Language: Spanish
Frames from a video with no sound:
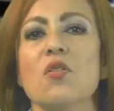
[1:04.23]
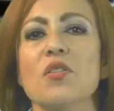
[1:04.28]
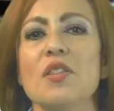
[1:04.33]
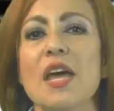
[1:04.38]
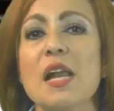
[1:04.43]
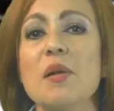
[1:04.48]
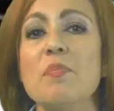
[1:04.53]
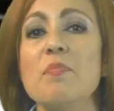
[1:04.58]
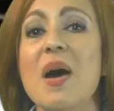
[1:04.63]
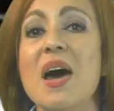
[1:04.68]

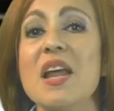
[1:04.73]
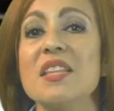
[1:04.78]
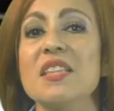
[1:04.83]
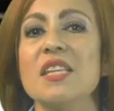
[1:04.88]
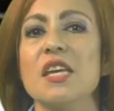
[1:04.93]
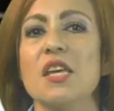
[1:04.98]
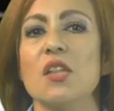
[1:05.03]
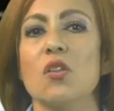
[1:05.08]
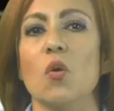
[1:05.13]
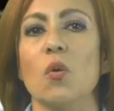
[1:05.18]
del
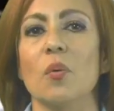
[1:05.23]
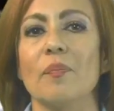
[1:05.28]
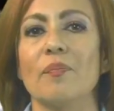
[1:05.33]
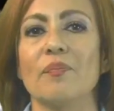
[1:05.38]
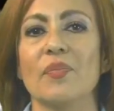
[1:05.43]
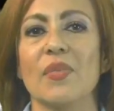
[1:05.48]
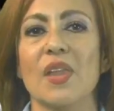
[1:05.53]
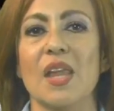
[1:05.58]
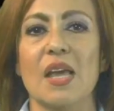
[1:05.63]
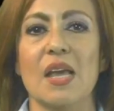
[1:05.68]
partido.
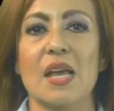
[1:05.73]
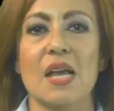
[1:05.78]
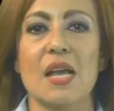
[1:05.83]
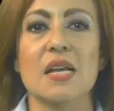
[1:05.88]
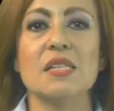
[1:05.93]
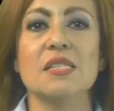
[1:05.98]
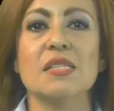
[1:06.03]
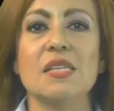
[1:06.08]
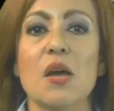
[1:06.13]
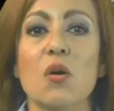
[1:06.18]

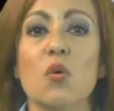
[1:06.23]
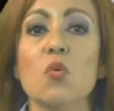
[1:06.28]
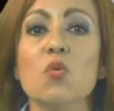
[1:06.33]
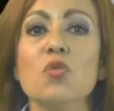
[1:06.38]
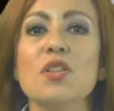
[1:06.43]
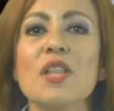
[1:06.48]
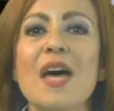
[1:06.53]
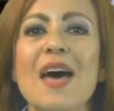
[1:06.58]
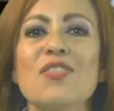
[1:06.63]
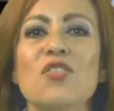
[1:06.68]

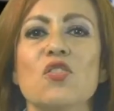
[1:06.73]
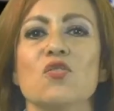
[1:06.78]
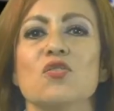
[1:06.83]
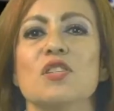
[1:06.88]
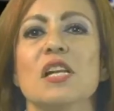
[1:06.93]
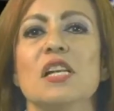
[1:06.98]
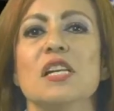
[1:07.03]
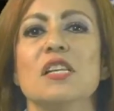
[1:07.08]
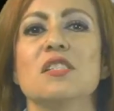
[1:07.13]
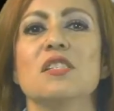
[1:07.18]
Según datos
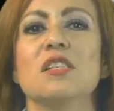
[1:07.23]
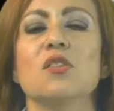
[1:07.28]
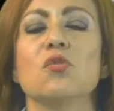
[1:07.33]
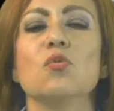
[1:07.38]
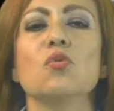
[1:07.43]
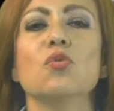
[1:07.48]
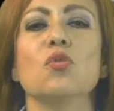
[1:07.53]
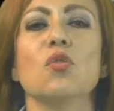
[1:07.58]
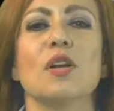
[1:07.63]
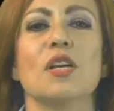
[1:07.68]
del
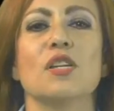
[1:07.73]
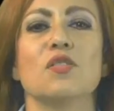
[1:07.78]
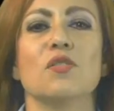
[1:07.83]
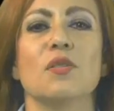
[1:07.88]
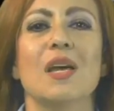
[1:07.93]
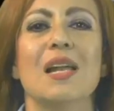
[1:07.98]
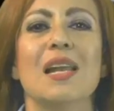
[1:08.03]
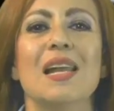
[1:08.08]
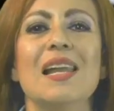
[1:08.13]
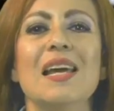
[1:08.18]
Instituto
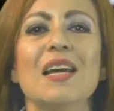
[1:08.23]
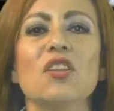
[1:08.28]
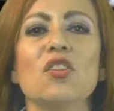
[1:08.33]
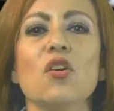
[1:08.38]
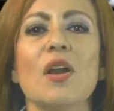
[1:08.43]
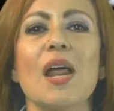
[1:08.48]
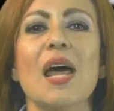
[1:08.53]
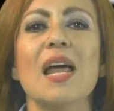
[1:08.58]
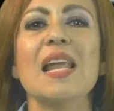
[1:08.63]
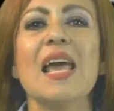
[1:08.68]
Nacional
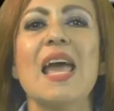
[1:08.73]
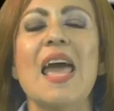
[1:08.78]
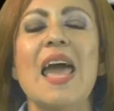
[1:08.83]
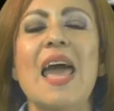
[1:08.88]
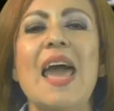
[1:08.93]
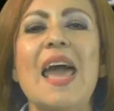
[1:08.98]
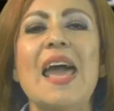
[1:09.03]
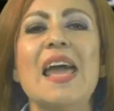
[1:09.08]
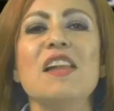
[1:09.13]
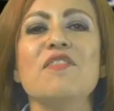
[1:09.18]
Electoral,
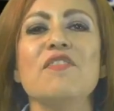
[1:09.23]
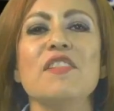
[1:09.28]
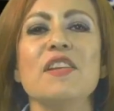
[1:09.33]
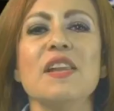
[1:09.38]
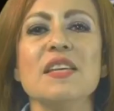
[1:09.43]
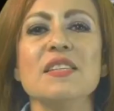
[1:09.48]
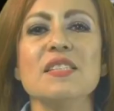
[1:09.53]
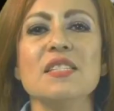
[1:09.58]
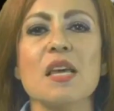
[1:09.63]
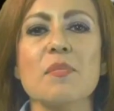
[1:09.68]
el
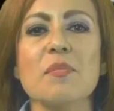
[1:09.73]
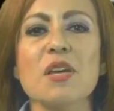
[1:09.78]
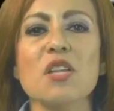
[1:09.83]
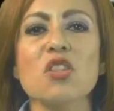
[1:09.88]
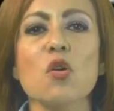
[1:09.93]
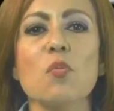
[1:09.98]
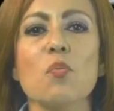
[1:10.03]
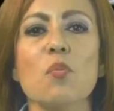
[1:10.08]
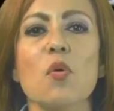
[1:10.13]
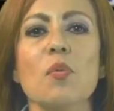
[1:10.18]

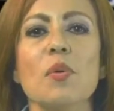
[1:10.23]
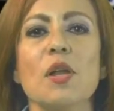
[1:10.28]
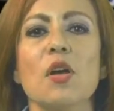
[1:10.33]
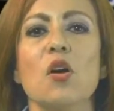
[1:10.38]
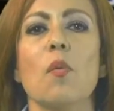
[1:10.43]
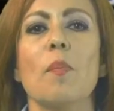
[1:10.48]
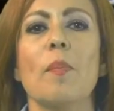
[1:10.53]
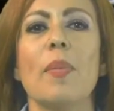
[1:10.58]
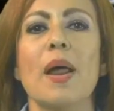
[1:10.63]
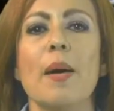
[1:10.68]
financiamiento
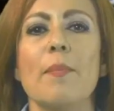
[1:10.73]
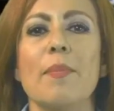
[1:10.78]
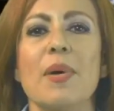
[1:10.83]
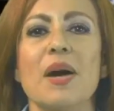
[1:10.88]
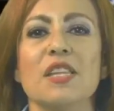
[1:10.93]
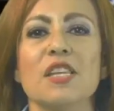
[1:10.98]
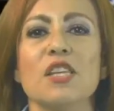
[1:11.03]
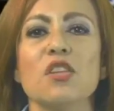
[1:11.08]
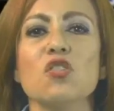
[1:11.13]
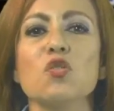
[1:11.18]
público para
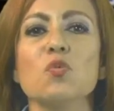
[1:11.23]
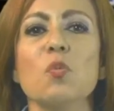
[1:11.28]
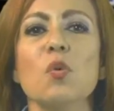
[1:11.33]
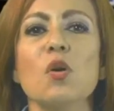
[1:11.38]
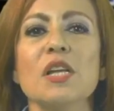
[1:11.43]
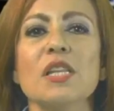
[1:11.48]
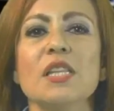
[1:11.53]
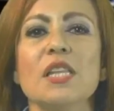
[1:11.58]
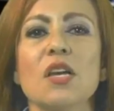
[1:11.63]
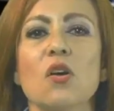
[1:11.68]
partidos
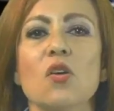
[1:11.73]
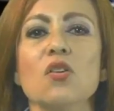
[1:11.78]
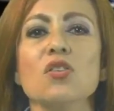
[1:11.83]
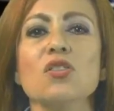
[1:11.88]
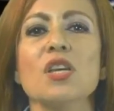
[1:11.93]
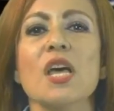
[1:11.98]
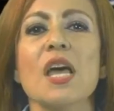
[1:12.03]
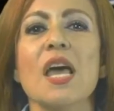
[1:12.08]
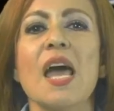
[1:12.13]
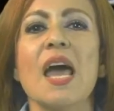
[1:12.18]
políticos
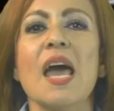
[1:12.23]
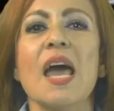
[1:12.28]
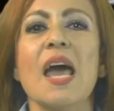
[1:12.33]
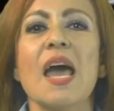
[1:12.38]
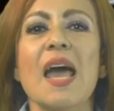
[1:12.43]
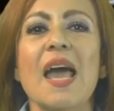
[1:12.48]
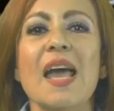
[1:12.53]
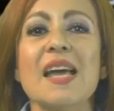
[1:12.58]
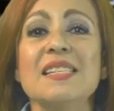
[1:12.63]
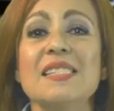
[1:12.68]

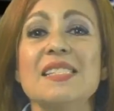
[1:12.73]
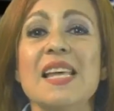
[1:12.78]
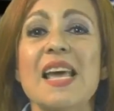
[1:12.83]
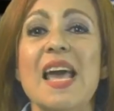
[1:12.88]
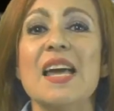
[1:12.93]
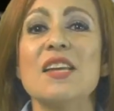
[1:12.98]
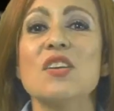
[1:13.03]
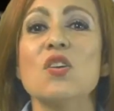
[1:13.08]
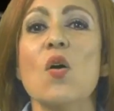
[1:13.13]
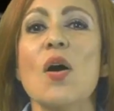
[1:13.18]
este
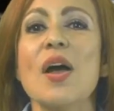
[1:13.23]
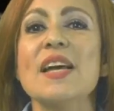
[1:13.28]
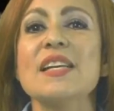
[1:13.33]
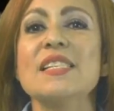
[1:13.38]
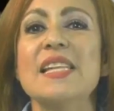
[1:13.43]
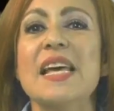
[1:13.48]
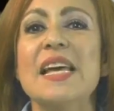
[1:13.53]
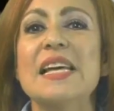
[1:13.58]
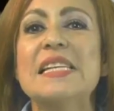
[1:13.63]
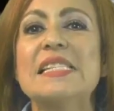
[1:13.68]
año es
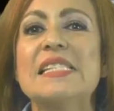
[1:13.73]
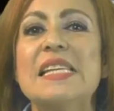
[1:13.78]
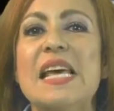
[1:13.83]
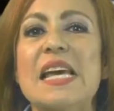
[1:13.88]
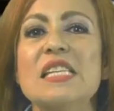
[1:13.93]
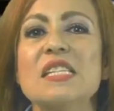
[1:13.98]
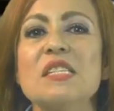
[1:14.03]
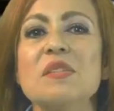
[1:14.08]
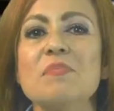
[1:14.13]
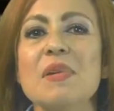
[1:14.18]
de
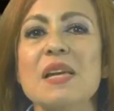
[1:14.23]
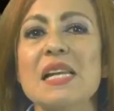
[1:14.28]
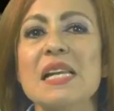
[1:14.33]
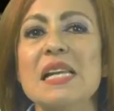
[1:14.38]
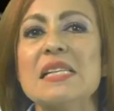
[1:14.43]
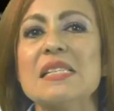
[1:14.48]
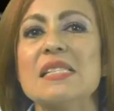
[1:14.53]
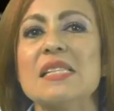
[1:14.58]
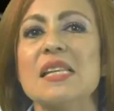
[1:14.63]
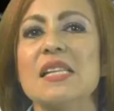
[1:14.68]

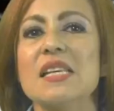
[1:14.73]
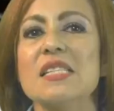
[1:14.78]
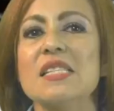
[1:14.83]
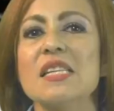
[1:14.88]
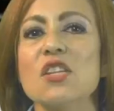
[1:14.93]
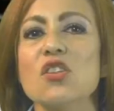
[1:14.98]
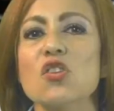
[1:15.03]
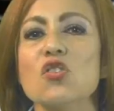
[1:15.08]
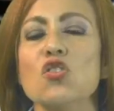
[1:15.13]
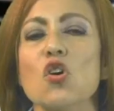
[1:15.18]

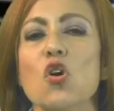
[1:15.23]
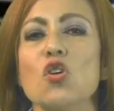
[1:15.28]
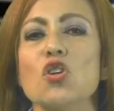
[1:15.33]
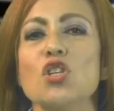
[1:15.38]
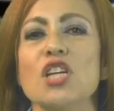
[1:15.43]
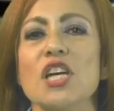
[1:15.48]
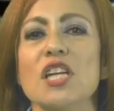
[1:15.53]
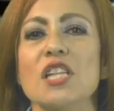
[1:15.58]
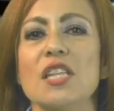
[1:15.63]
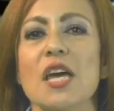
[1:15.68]

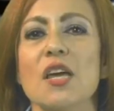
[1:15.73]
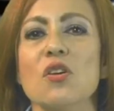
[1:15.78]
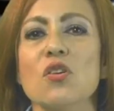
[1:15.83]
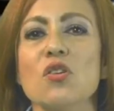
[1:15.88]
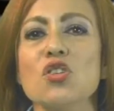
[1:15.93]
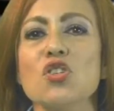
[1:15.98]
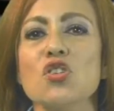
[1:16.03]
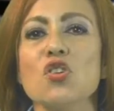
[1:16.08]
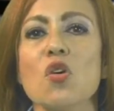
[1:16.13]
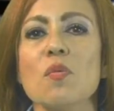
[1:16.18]

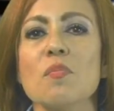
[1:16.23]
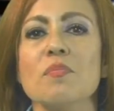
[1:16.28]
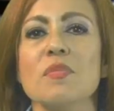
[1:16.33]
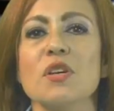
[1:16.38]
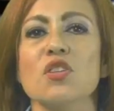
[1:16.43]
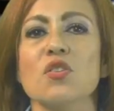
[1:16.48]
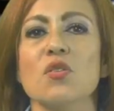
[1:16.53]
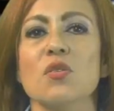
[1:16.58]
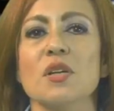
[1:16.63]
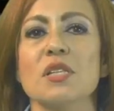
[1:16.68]
6.788
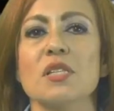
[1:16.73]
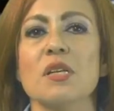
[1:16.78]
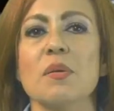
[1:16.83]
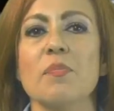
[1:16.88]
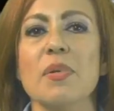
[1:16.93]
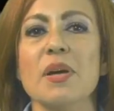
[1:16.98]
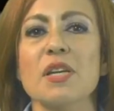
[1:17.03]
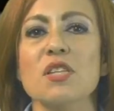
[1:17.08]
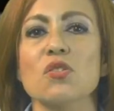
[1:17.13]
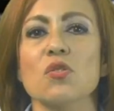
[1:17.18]
millones de
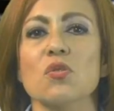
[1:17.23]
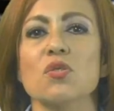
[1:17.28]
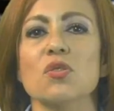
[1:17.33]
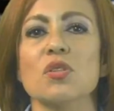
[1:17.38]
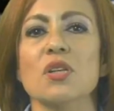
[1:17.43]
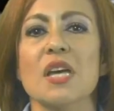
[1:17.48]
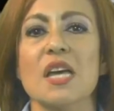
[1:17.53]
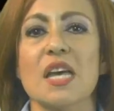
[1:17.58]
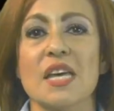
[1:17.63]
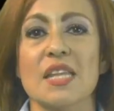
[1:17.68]
pesos.
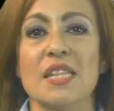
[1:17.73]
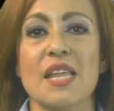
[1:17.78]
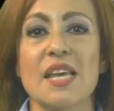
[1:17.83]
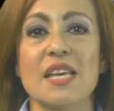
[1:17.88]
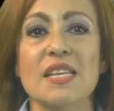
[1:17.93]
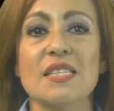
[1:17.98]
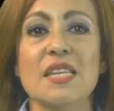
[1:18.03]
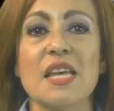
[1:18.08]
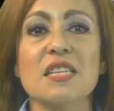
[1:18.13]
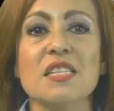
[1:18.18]
De
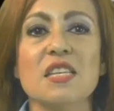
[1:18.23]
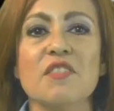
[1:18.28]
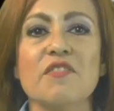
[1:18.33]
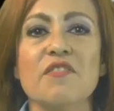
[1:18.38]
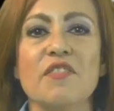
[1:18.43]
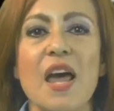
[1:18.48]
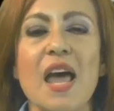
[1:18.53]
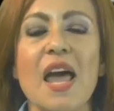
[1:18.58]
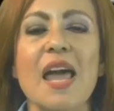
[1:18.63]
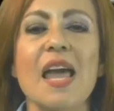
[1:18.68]
esta
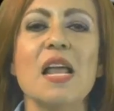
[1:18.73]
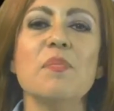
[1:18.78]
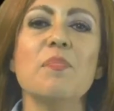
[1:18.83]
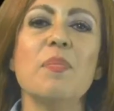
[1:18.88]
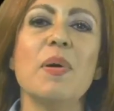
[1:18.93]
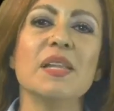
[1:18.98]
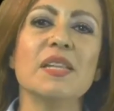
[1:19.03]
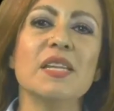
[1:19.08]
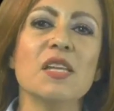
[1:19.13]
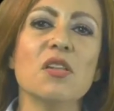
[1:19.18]
cifra, el
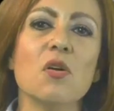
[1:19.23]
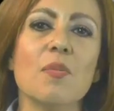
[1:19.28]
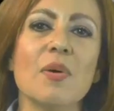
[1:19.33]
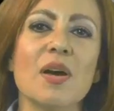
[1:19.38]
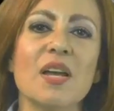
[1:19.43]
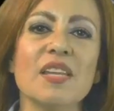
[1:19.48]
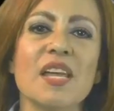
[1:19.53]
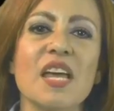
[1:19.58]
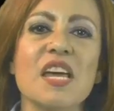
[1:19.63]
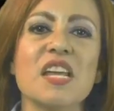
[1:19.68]
Partido
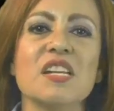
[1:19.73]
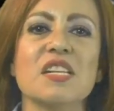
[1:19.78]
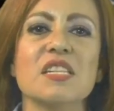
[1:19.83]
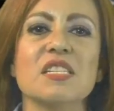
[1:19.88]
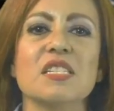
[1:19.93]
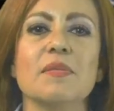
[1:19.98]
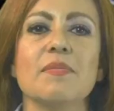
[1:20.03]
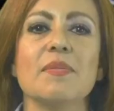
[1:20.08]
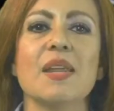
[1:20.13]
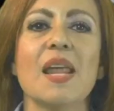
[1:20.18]
Verde
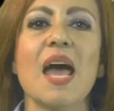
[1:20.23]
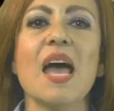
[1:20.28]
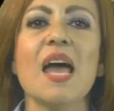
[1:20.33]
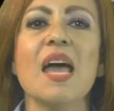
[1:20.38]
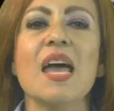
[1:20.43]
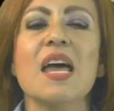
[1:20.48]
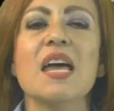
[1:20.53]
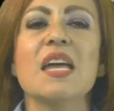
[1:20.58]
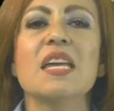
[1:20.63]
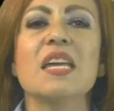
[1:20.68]
recibirá
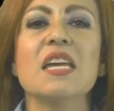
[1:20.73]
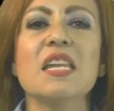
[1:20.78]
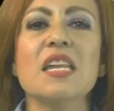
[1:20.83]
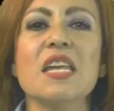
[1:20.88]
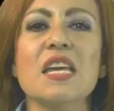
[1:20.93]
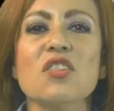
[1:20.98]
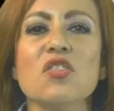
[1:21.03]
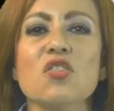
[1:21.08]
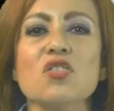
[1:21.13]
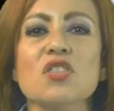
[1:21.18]

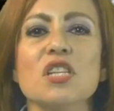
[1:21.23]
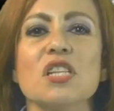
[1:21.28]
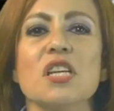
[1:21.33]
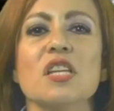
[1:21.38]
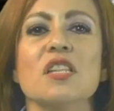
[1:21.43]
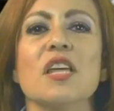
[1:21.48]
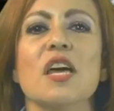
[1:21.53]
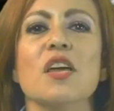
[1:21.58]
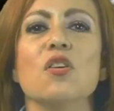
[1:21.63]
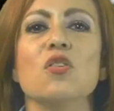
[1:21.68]

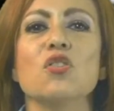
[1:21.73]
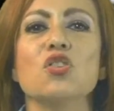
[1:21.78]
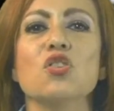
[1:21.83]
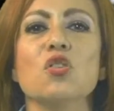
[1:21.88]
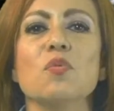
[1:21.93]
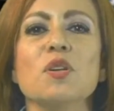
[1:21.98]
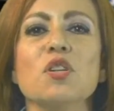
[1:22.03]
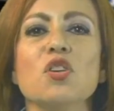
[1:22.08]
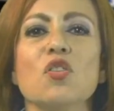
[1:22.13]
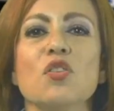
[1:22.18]
578
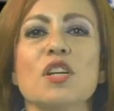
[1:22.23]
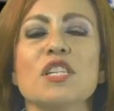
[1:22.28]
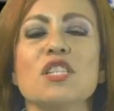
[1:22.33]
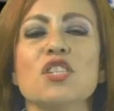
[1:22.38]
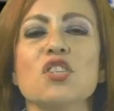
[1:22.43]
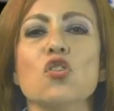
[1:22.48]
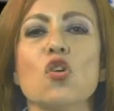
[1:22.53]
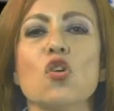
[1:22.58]
millones